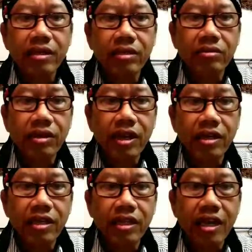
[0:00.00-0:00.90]
tentunya
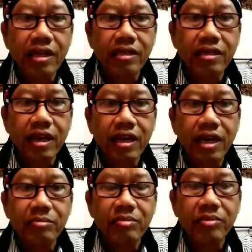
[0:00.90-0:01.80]
kita
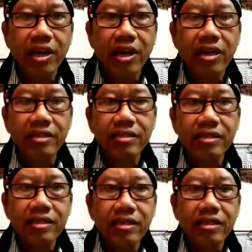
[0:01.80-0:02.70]
akan membela
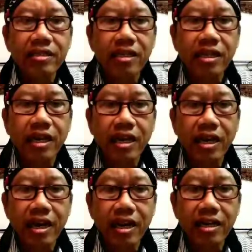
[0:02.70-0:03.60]
segala
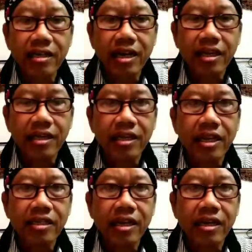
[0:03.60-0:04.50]
hal yang
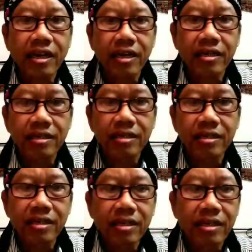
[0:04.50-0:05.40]
kita sandang.
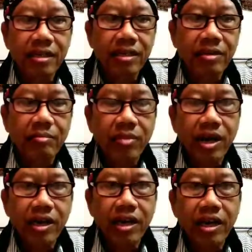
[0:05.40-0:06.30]

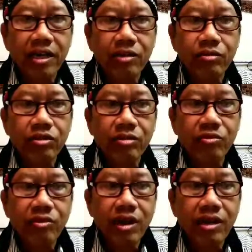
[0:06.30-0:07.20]
Padahal itu
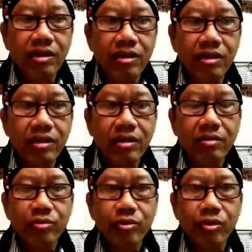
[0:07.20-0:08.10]
semua
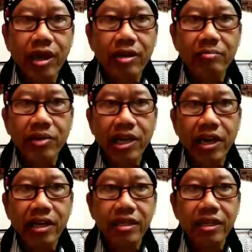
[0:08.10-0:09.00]
bukan
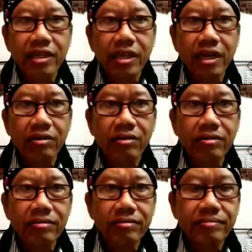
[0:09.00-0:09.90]
pilihan kita loh.